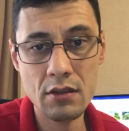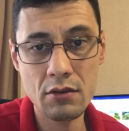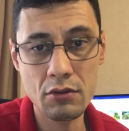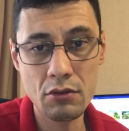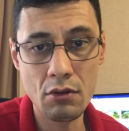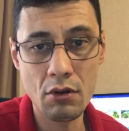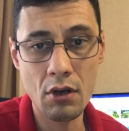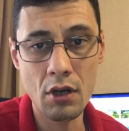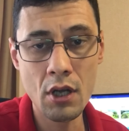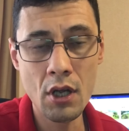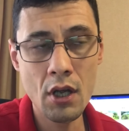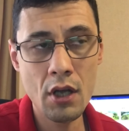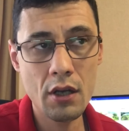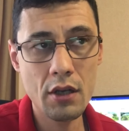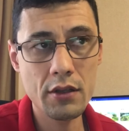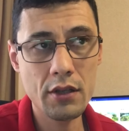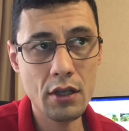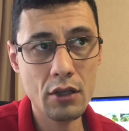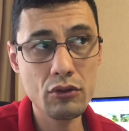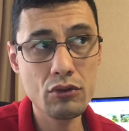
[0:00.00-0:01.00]
но
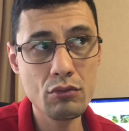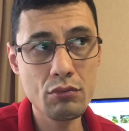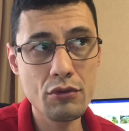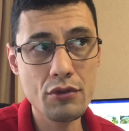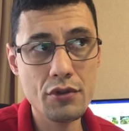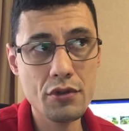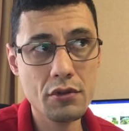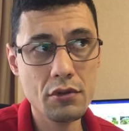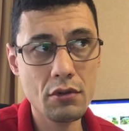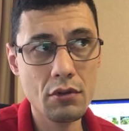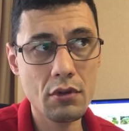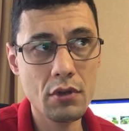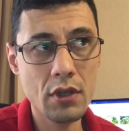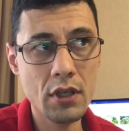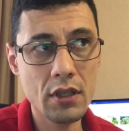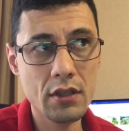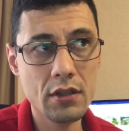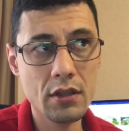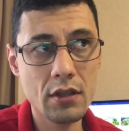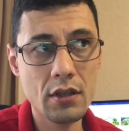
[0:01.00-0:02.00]
я думаю, что
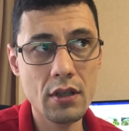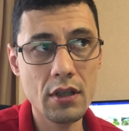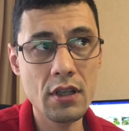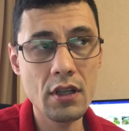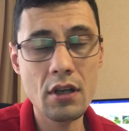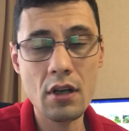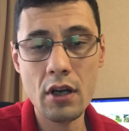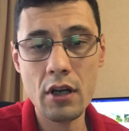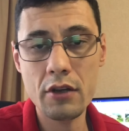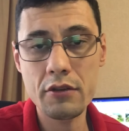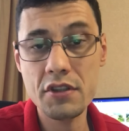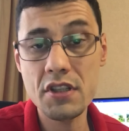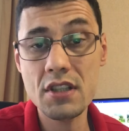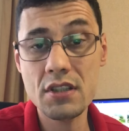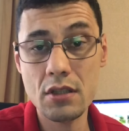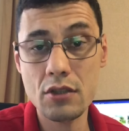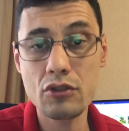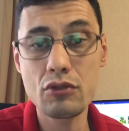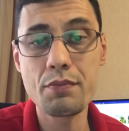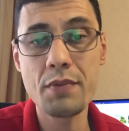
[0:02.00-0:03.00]
это играют
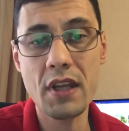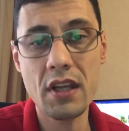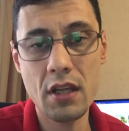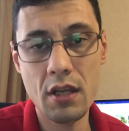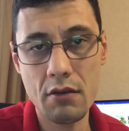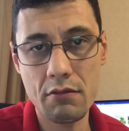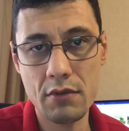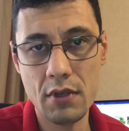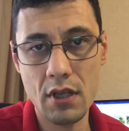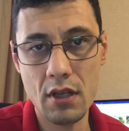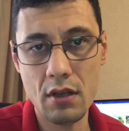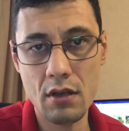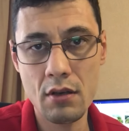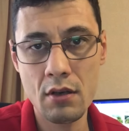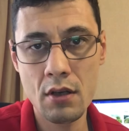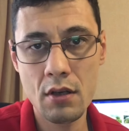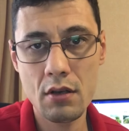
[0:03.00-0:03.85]
чисто субъективные